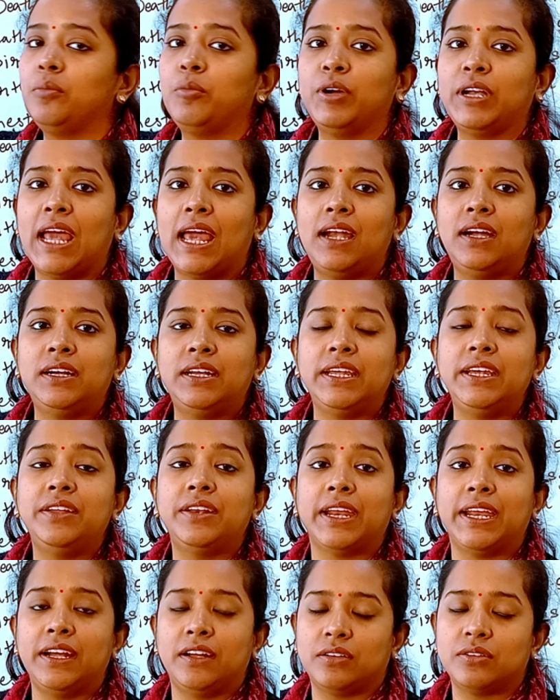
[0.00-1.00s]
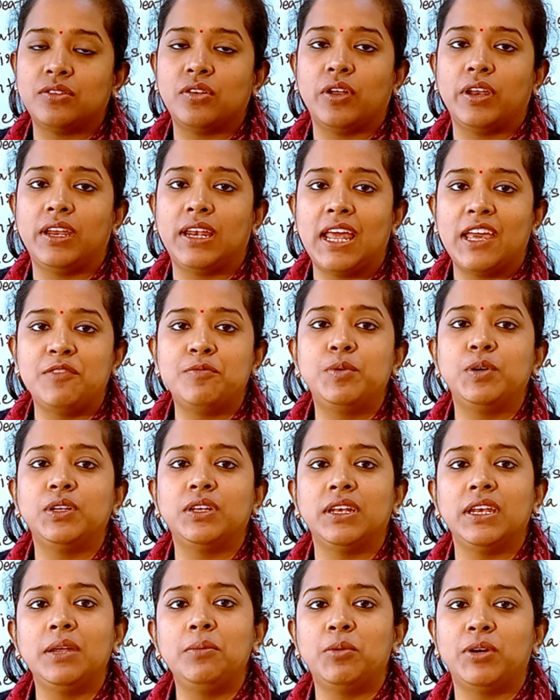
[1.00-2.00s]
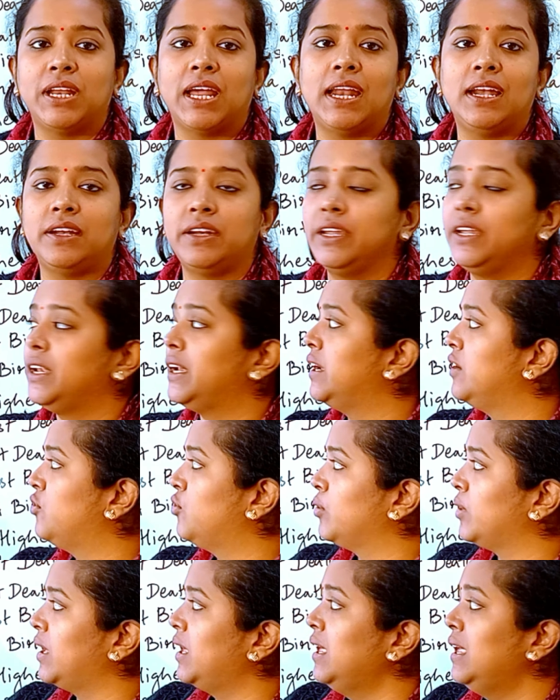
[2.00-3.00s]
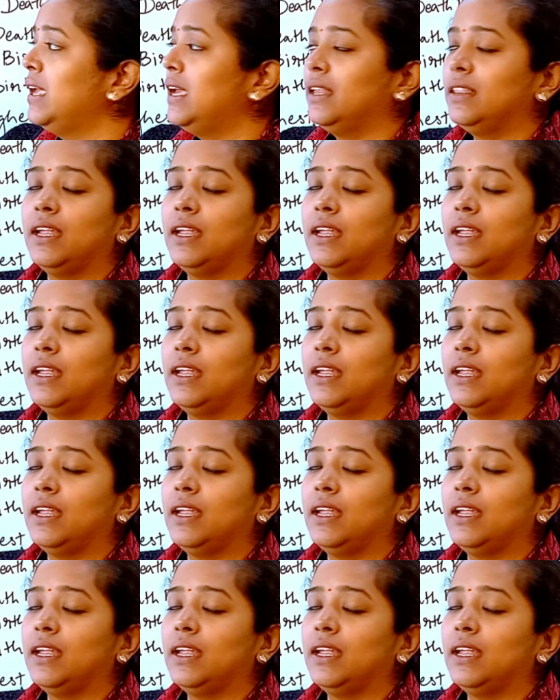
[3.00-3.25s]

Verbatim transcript: मोटेलिटी रेट सॉरी लाइव बर्थ नहीं मोटेलिटी रेट जो है